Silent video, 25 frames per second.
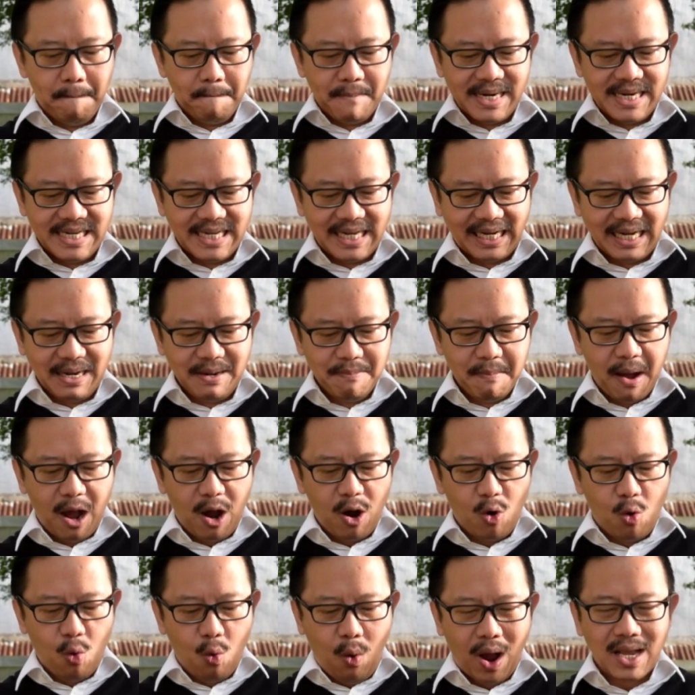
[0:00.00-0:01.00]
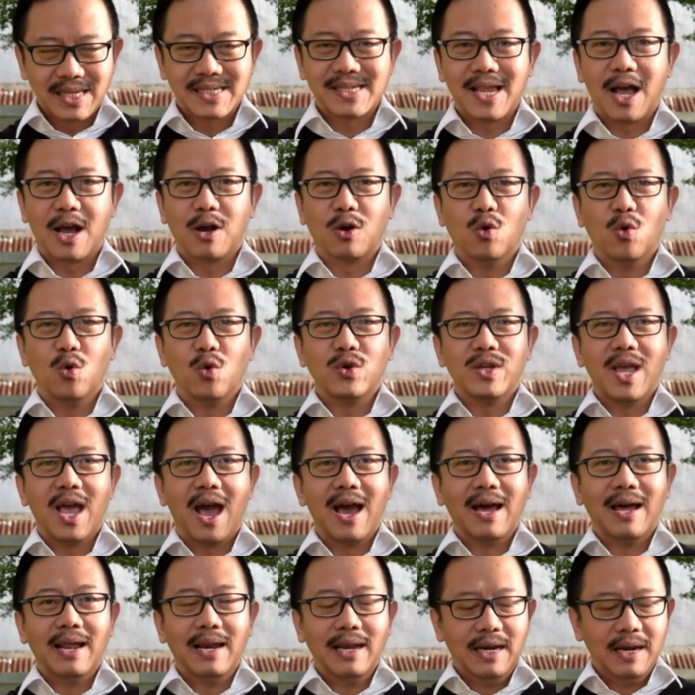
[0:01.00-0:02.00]
menerima kuasaku
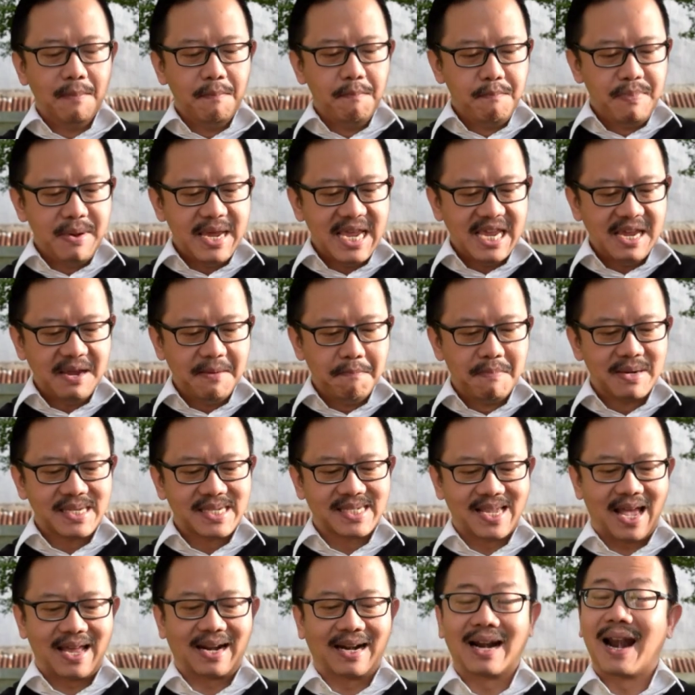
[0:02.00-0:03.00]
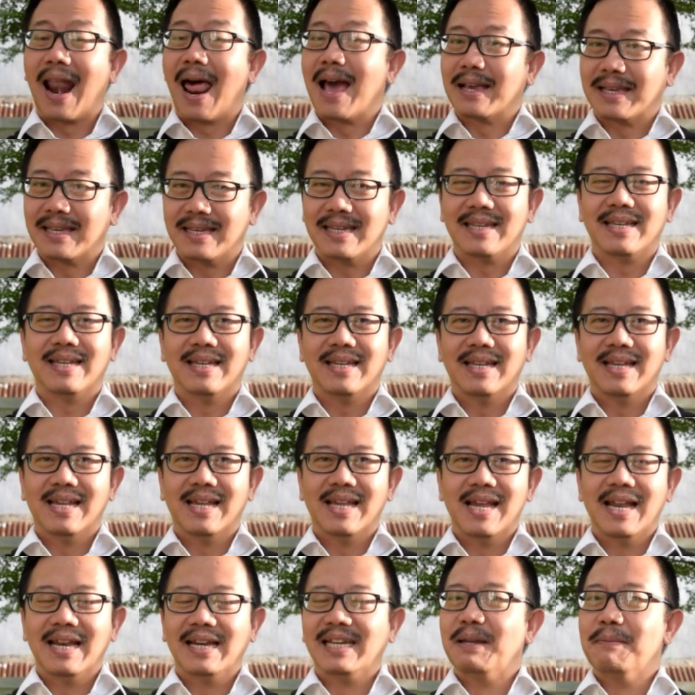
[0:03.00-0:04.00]
yang lebih besar lagi
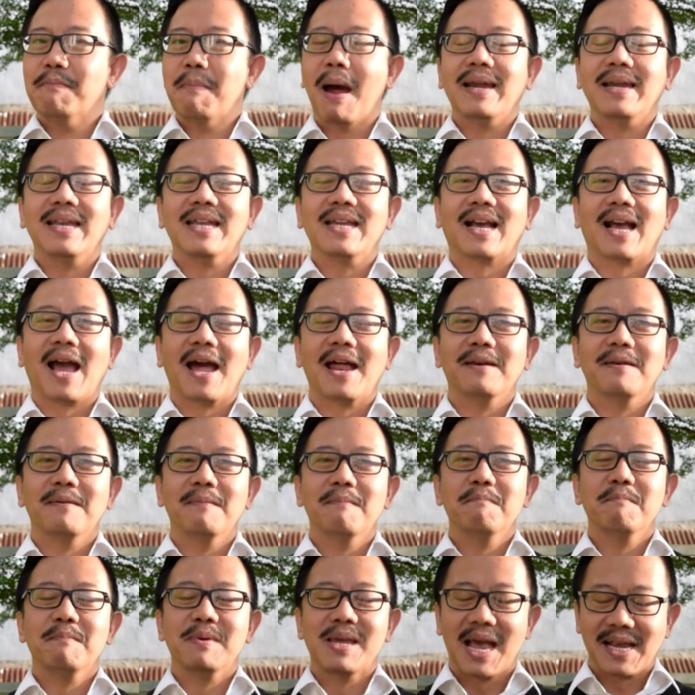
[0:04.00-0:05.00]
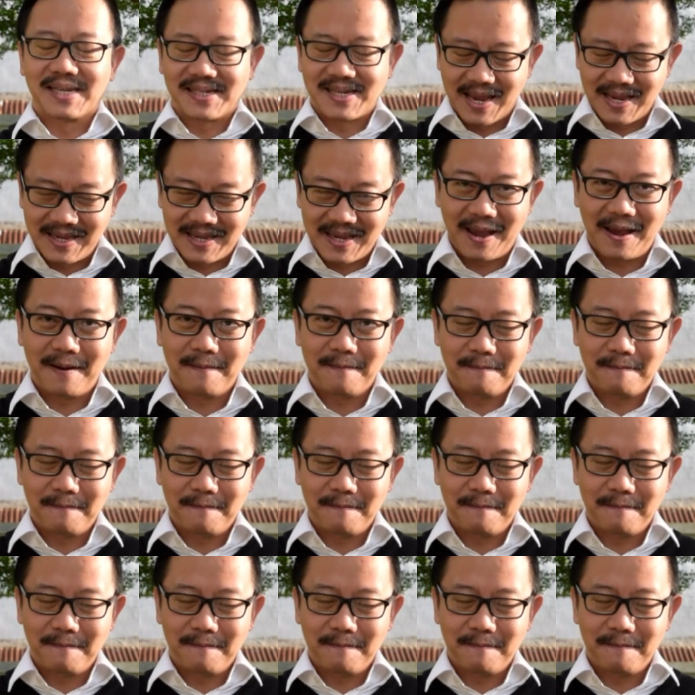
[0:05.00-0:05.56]
dibandingkan biasanya.